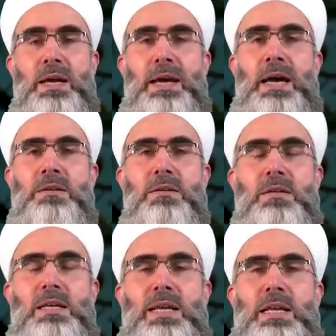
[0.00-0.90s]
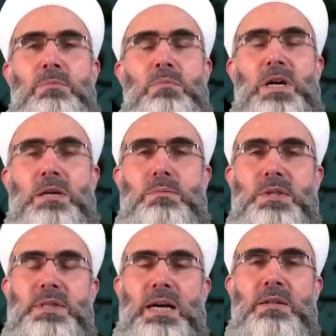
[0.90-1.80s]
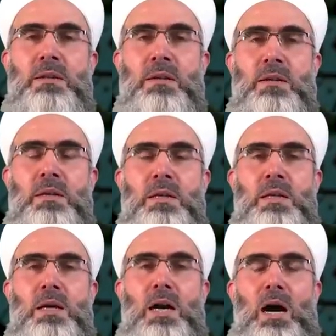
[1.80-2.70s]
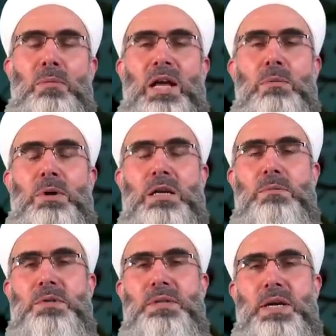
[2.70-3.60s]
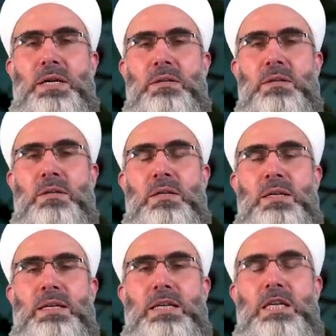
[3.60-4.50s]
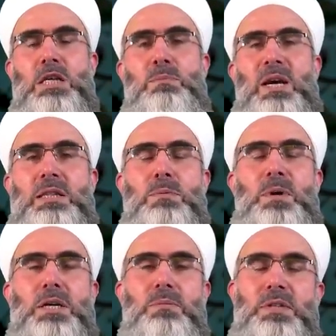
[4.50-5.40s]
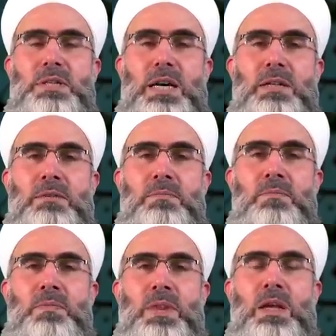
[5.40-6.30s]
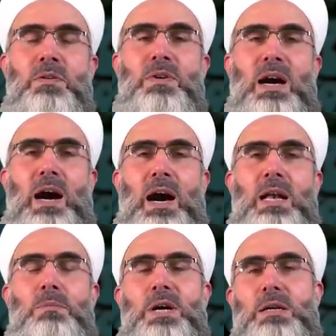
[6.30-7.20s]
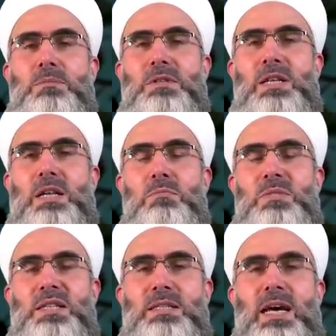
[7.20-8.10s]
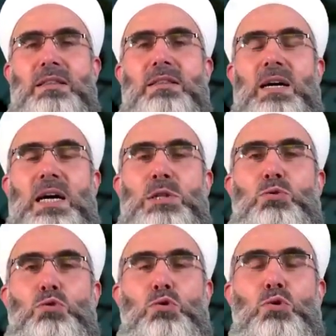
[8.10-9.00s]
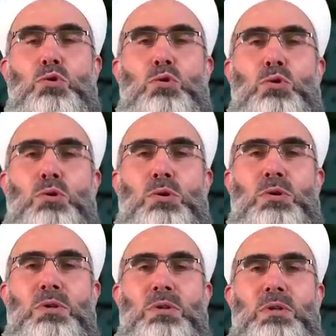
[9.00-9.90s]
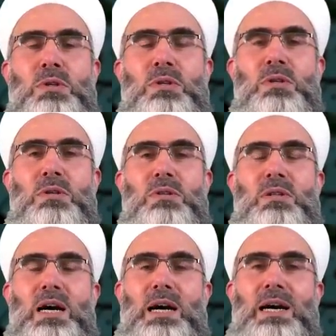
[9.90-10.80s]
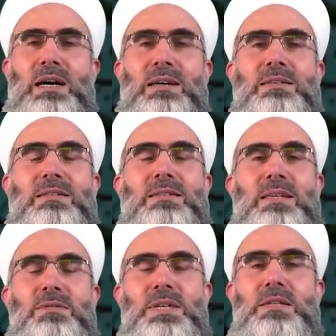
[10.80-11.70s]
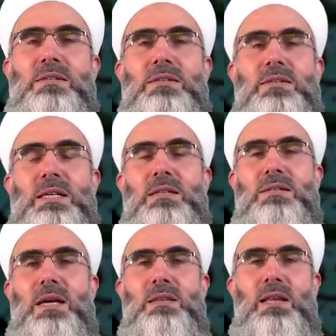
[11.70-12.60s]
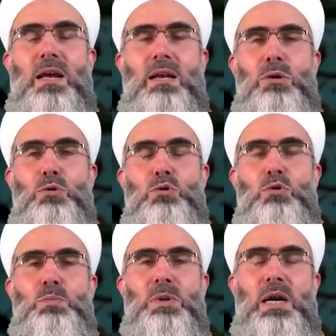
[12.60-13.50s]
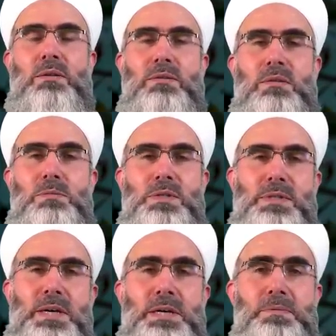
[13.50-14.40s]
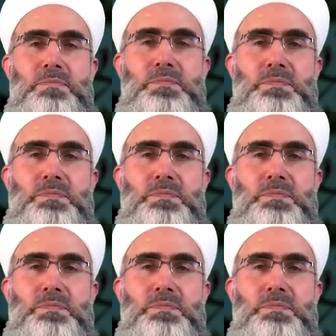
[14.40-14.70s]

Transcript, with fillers: Eğer ilim bakımından, amel bakımından, hikmet bakımından ve hal bakımından bizden daha düşük, daha seviyesiz insanlarla oturup kalktığımızda